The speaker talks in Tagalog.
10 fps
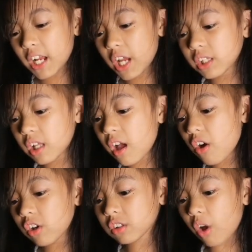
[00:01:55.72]
Ngayon na
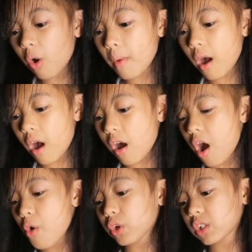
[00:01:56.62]
lang ulit ako
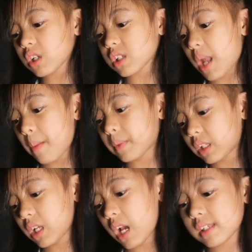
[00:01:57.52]
makakahawak ng slime
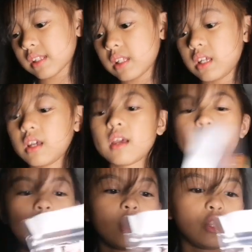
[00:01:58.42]
kit, guys, ni
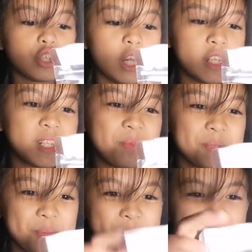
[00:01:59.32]
ano, Chair
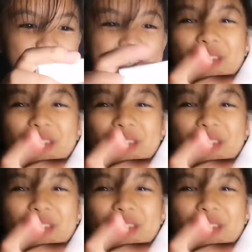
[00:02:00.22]
Name Speech.